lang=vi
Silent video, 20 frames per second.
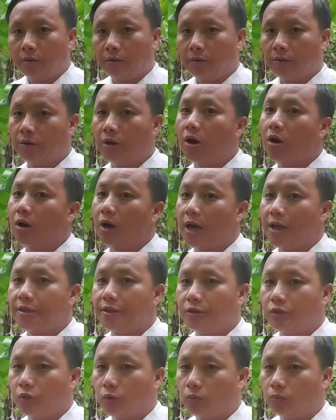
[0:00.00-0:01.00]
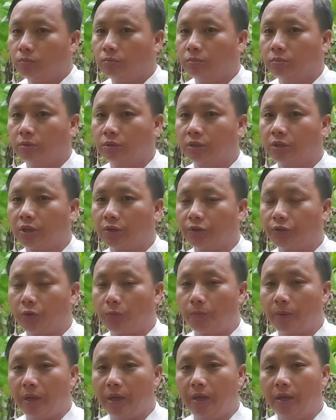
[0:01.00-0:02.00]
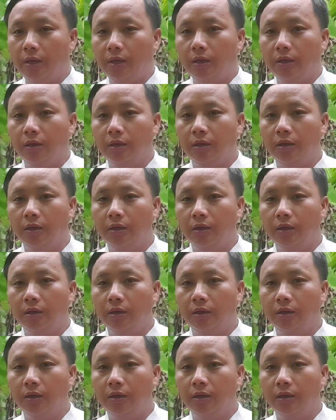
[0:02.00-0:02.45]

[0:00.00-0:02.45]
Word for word: nó cả nhà rồng sợ trâu bê